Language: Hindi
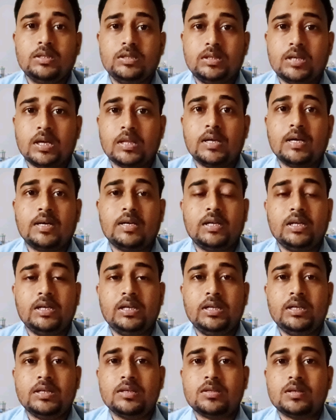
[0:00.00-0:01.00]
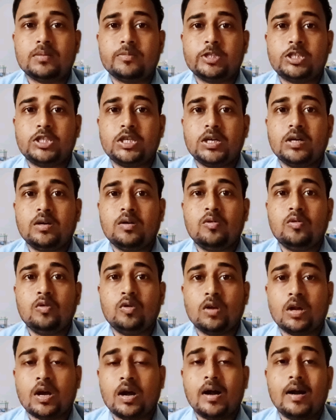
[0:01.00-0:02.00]
ज़्यादा किडनी की समस्या हो
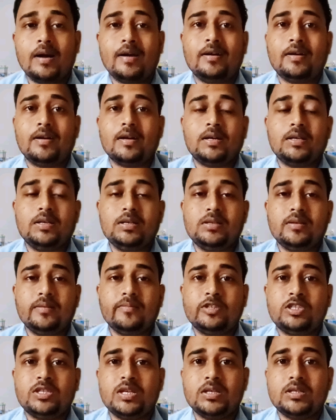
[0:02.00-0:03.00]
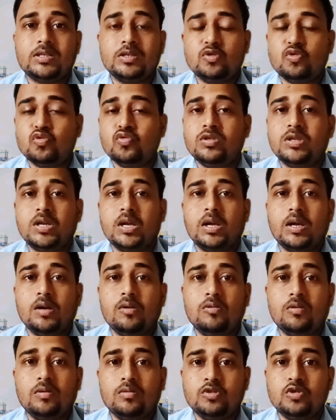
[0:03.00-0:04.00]
और हार्ट अटैक की समस्या से जूझ रहे
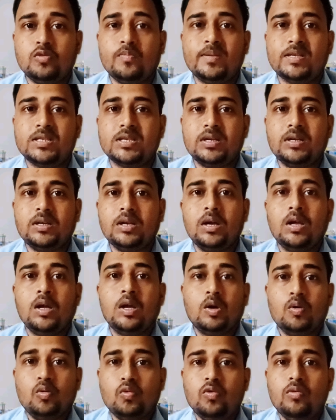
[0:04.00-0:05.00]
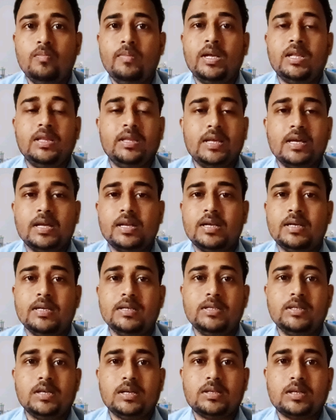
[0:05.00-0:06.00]
हो जो पेशेंट उनमें दिया
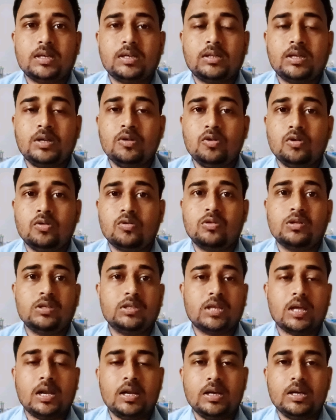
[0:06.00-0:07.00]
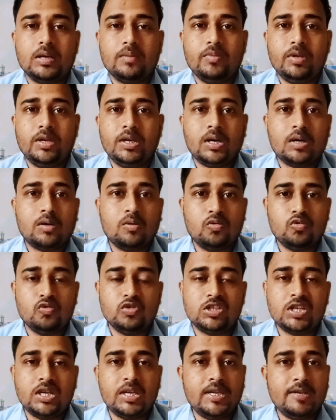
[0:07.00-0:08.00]
नहीं जा सकता डॉक्टर के सलाह के बिना खुद
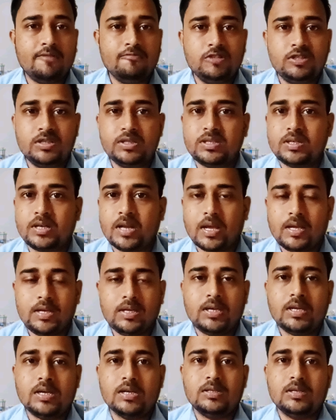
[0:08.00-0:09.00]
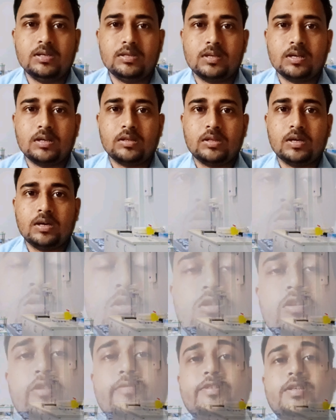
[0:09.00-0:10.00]
से यूजेस नहीं किया जा सकता
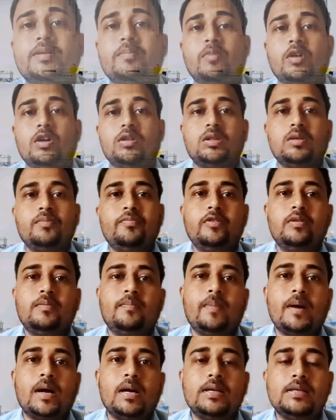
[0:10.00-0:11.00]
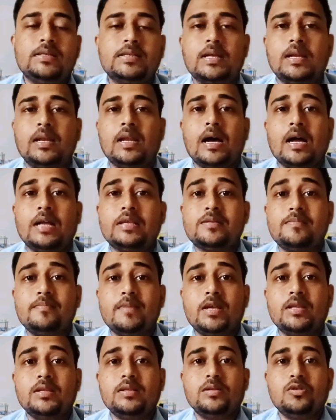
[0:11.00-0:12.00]
दोस्तों सबसे महत्वपूर्ण पार्ट इसके लास्ट
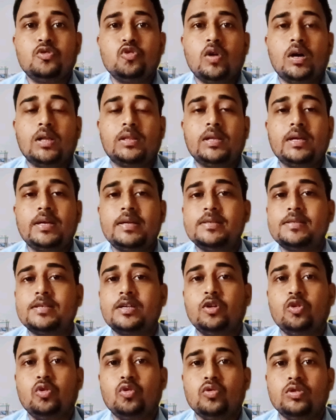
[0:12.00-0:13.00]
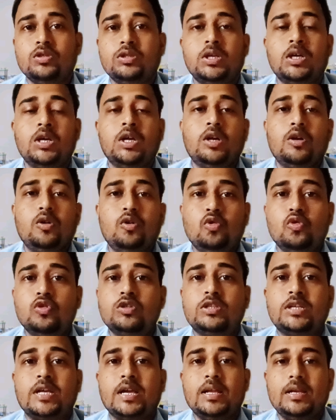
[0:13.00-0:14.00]
में जो आता है इसके डोज
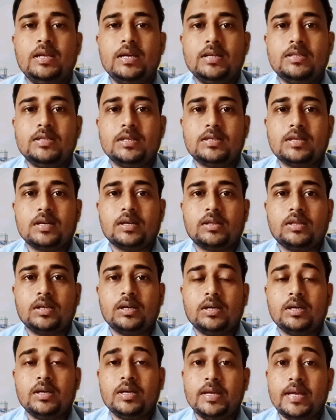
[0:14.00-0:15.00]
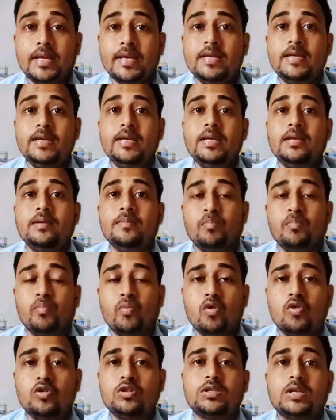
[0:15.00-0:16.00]
डोज क्या लिया जा सकता है यही
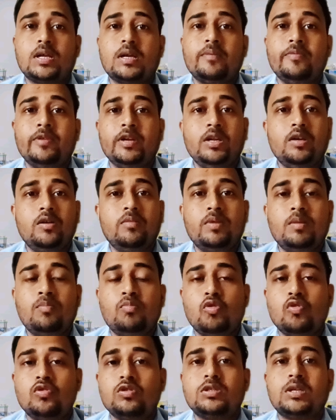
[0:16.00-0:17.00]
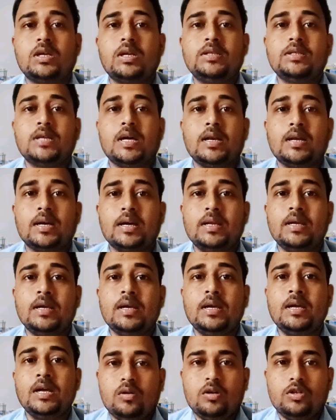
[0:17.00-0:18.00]
बहुत सारा वीडियो में बहुत सारा जानकारी
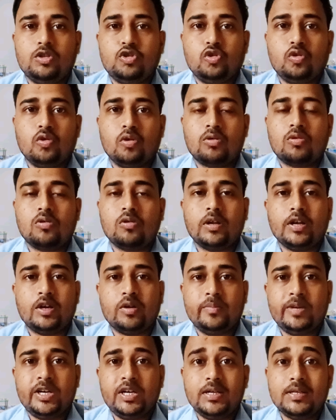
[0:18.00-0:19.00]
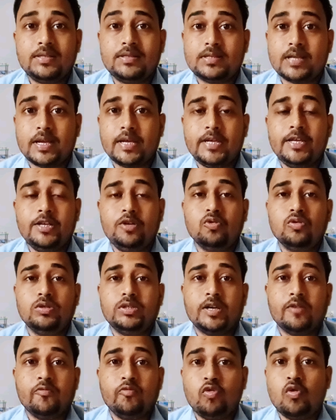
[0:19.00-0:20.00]
है और जो डॉक्टर रिकमेंडेड सही
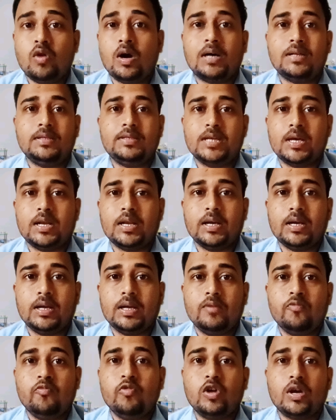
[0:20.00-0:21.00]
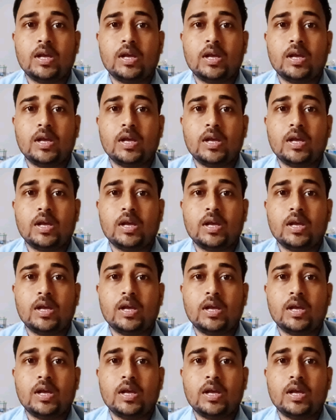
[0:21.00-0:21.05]
डोज है वो आज जानेंगे वो